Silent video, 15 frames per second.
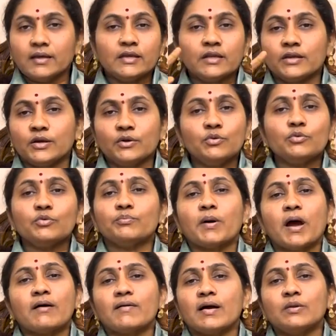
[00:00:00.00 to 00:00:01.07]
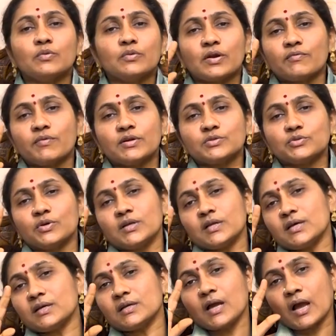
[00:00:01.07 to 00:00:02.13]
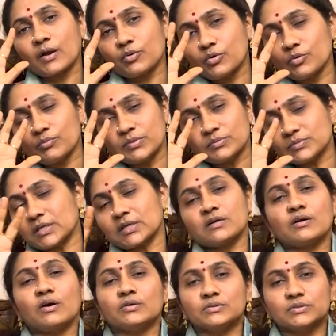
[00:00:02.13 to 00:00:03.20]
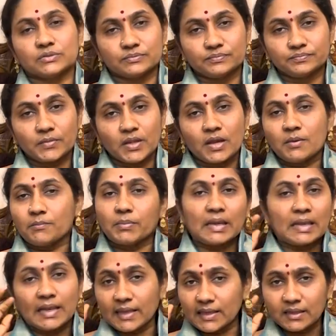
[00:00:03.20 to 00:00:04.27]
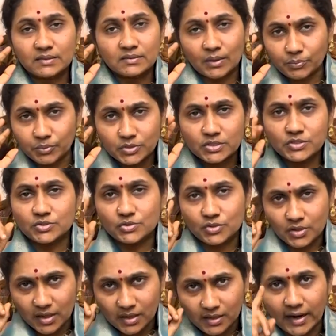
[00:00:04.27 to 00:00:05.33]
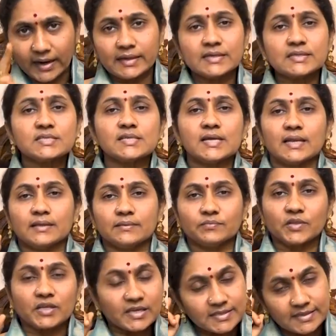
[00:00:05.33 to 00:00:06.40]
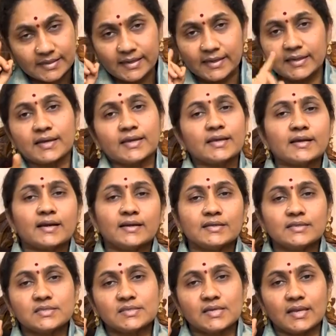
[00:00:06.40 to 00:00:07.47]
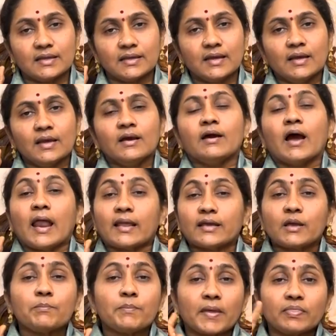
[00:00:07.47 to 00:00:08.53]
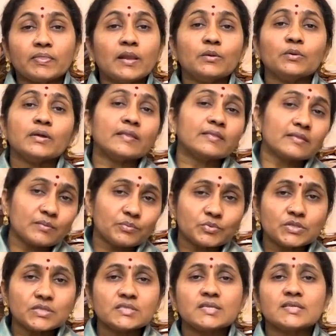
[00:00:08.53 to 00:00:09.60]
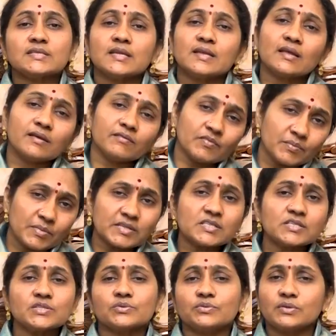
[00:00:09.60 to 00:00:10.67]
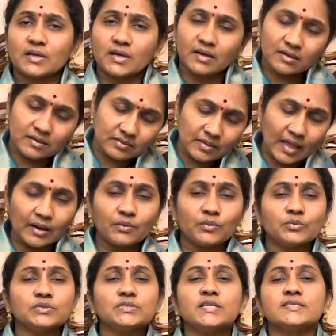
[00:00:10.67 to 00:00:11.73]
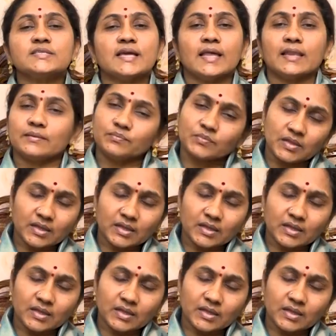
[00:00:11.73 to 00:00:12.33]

ఈ రెండు భావాలు ఉన్నటువంటి చోట ఆ కుటుంబం చక్కగా ఉంటుంది పిల్లల్ని తప్పు చేసిన చోట ఖండించాలి కాస్త గట్టిగానే ఖండించాలి అలాగే పెద్దలు ఎంత తప్పు చేసినా సరే విమర్శించకుండా తల ఉంచేసేయాలి